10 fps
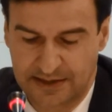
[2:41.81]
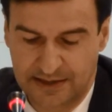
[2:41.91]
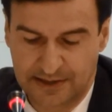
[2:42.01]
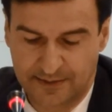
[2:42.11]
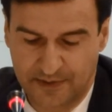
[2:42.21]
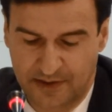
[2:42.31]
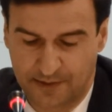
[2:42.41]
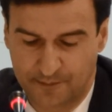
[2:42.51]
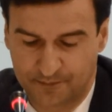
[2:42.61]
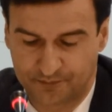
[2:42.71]
Y
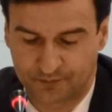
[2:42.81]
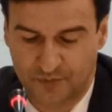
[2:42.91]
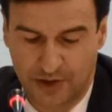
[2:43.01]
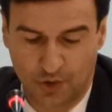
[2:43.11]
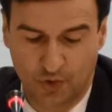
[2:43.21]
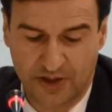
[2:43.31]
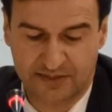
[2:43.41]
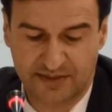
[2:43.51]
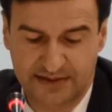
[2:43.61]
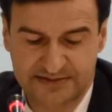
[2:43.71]
em, lo que
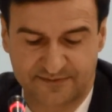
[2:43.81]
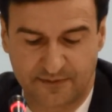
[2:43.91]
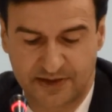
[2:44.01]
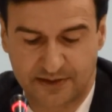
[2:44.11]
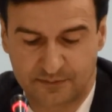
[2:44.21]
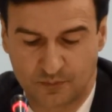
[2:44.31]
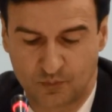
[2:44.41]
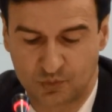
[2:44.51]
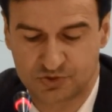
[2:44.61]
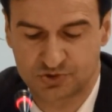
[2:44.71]
hace que se fabriquen
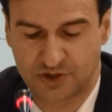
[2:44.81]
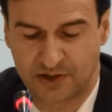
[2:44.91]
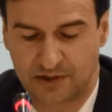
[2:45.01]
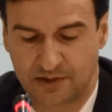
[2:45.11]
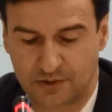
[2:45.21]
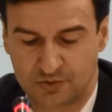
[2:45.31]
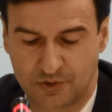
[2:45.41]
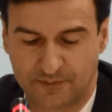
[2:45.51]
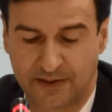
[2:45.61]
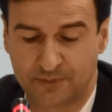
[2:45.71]
muchos
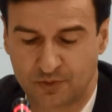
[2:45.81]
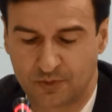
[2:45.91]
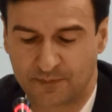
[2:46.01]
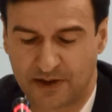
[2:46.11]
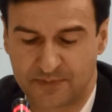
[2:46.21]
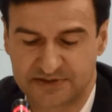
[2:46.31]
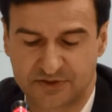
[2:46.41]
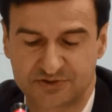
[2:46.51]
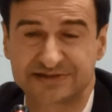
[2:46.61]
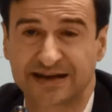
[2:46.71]
que, para,
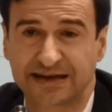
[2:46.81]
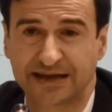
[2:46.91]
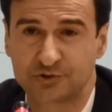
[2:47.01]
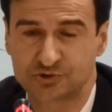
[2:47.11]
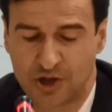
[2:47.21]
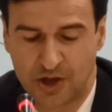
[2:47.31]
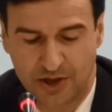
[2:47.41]
empresarios extranjeros